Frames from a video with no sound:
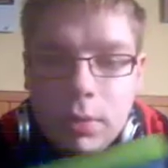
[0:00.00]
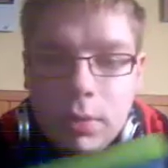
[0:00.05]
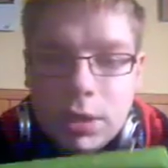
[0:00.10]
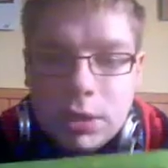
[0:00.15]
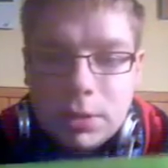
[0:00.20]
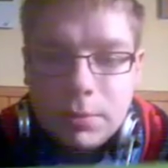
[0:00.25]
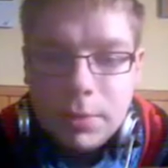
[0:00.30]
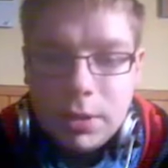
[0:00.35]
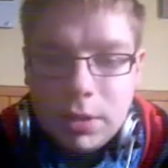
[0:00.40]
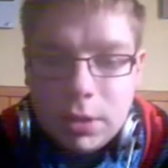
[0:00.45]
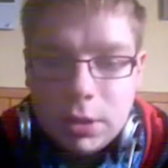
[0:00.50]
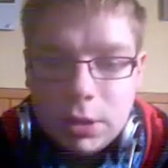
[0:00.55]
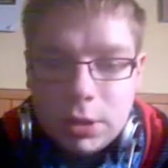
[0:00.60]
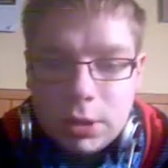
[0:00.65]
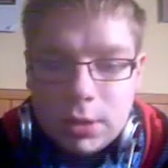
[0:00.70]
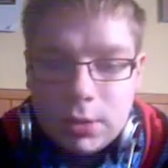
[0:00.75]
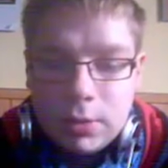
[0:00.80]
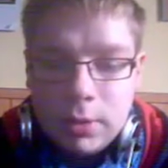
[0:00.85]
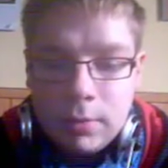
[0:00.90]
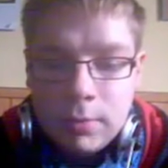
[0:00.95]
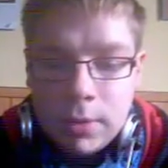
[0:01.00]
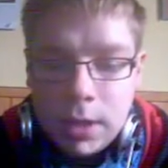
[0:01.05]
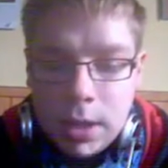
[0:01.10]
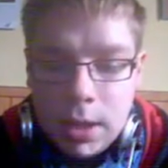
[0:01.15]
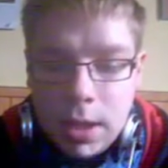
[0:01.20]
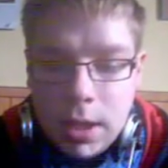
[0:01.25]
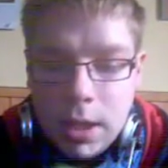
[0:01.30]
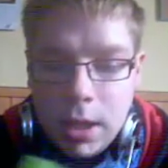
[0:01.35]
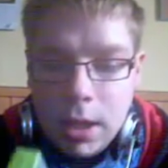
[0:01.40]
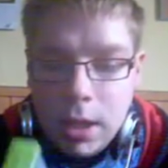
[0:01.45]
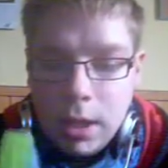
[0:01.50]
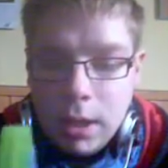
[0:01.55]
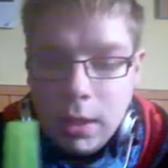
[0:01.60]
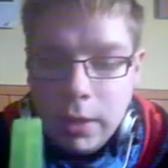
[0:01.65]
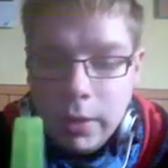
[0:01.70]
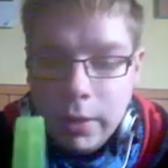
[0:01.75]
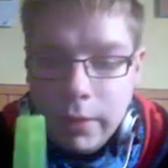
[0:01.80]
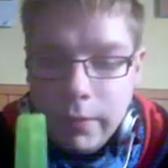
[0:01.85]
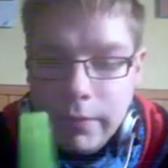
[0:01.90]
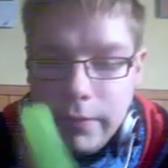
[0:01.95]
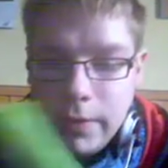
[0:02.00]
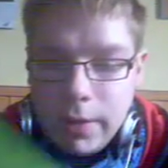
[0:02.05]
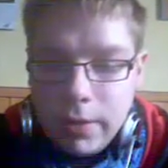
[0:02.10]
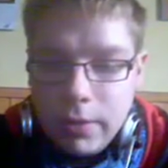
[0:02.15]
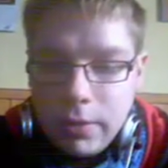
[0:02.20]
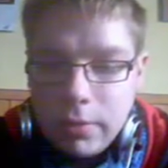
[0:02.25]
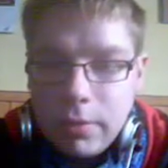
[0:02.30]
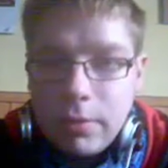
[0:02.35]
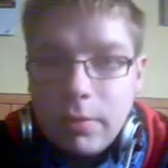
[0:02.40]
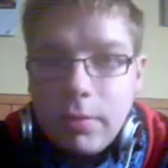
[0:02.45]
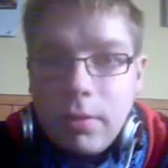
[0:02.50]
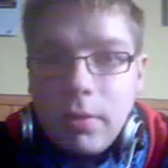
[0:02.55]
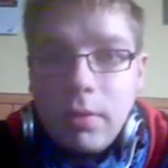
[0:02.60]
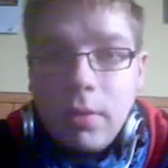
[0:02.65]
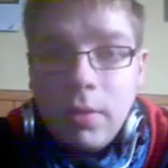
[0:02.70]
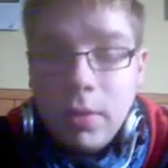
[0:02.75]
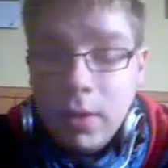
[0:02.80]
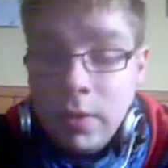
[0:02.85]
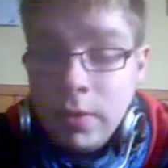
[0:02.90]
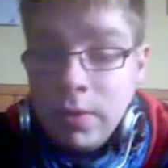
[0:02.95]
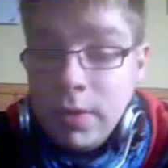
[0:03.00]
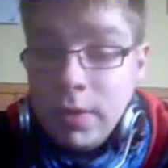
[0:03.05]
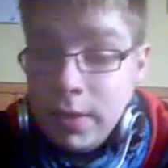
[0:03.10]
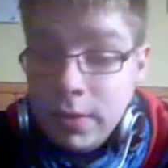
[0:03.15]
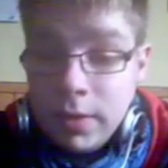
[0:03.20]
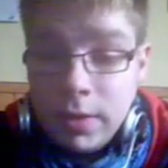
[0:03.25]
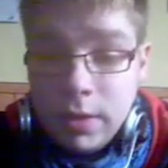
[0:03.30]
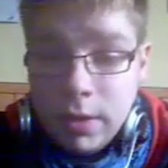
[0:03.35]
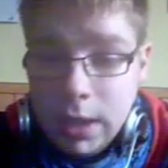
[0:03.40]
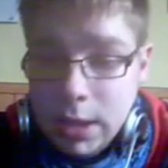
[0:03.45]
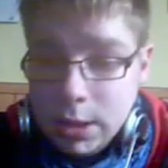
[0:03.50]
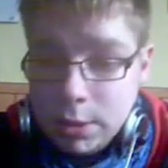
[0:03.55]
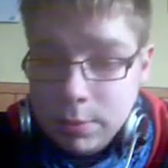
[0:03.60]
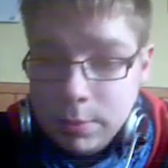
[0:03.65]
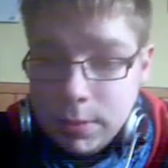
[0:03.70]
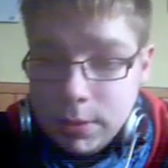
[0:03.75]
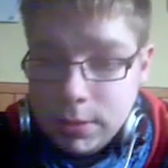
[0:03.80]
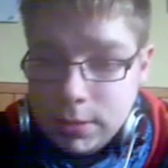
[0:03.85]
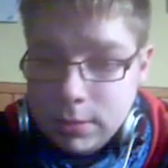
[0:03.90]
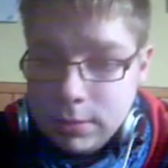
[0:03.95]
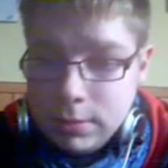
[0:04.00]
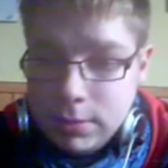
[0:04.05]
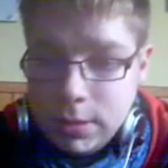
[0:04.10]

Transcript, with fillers: Ultimate Ninja Storm. Was ist ein sehr, sehr geiles Spiel.